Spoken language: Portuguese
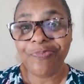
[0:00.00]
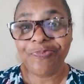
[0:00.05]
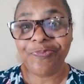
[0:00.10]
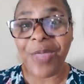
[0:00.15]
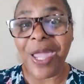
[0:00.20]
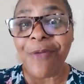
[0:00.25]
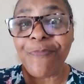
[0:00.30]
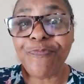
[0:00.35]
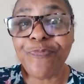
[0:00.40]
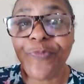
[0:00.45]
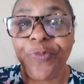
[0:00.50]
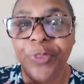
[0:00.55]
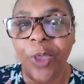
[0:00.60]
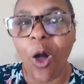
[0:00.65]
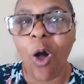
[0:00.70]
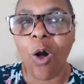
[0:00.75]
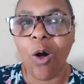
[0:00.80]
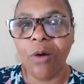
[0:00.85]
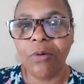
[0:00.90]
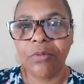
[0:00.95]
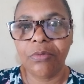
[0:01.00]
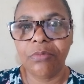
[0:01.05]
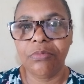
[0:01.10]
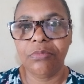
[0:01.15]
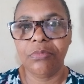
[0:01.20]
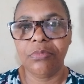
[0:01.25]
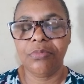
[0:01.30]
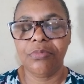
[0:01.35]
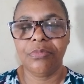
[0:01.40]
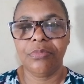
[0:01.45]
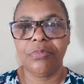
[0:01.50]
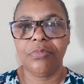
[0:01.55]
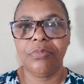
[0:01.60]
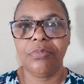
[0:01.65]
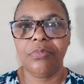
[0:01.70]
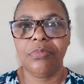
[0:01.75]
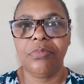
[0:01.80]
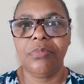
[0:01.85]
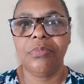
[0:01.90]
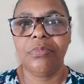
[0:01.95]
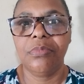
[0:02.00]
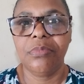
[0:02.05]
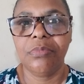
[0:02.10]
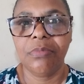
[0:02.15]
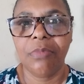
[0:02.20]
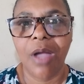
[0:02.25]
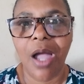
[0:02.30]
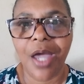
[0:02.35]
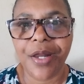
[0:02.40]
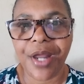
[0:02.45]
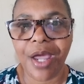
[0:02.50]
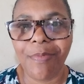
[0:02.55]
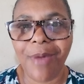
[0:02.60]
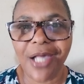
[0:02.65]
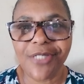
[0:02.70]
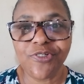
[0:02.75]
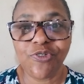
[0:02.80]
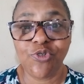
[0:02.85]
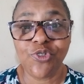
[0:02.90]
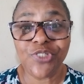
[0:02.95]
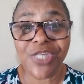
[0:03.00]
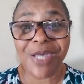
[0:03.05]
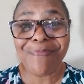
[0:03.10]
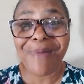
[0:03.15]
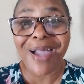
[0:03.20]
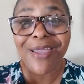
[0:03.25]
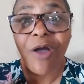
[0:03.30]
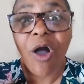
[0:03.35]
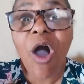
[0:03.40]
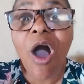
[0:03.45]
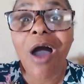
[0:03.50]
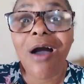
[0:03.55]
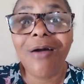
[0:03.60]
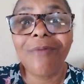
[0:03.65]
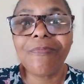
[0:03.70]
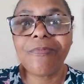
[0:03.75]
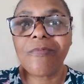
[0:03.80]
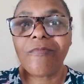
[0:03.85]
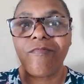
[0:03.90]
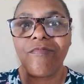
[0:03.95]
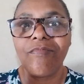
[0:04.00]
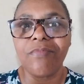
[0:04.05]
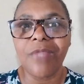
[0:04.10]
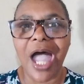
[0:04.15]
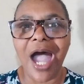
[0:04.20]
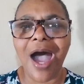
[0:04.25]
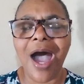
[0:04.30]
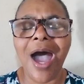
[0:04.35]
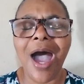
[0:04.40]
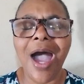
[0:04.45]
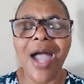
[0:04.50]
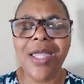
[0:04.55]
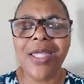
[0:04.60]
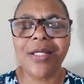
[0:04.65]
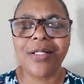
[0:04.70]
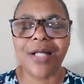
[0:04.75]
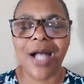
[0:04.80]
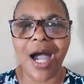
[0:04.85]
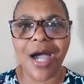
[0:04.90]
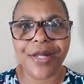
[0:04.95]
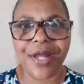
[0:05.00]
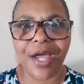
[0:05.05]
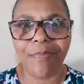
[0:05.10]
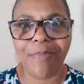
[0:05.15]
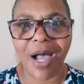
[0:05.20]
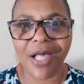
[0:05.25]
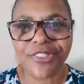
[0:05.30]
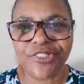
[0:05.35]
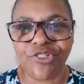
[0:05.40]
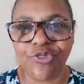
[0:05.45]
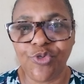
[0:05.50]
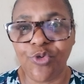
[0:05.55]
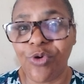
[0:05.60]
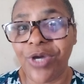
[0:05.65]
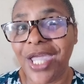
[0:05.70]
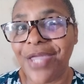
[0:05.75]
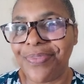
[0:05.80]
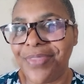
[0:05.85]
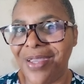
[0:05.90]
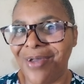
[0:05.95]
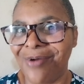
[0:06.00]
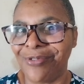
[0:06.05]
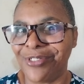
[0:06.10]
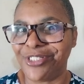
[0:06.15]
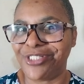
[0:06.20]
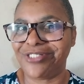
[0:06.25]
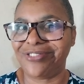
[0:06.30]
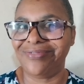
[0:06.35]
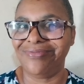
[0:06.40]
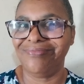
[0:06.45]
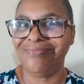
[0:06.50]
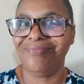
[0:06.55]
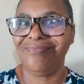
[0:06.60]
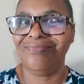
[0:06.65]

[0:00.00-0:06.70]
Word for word: tentou Arabaçu ser maior Ai, carabaço do que Deus.